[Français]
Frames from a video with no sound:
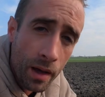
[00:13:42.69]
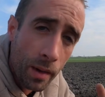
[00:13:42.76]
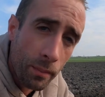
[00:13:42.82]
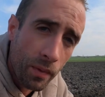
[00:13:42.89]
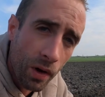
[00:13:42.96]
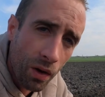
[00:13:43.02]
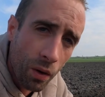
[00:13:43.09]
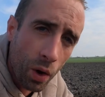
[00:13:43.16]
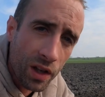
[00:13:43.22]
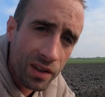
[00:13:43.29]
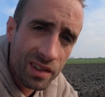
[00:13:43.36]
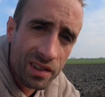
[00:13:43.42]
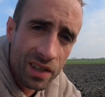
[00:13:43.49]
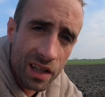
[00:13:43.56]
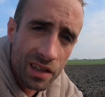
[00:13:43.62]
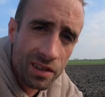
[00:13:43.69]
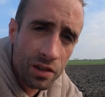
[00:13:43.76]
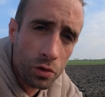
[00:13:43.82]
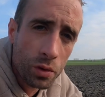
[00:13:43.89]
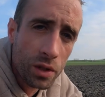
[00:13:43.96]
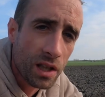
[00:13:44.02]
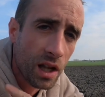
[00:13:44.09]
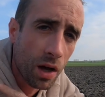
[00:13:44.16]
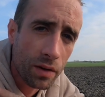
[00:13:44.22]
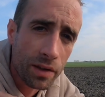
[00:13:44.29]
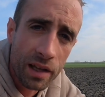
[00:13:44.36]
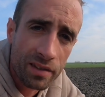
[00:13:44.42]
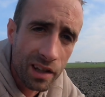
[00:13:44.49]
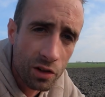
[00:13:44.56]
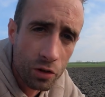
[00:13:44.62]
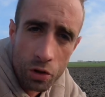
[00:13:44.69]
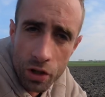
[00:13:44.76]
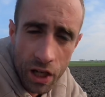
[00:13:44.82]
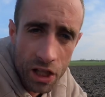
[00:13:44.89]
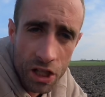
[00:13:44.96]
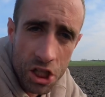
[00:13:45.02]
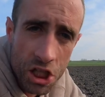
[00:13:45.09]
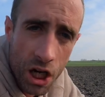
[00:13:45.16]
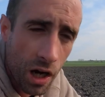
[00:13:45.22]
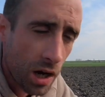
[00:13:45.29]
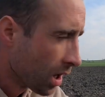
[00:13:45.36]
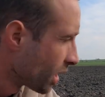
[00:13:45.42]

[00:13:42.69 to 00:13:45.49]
mais on va avoir 17-18, là on a 16 degrés déjà.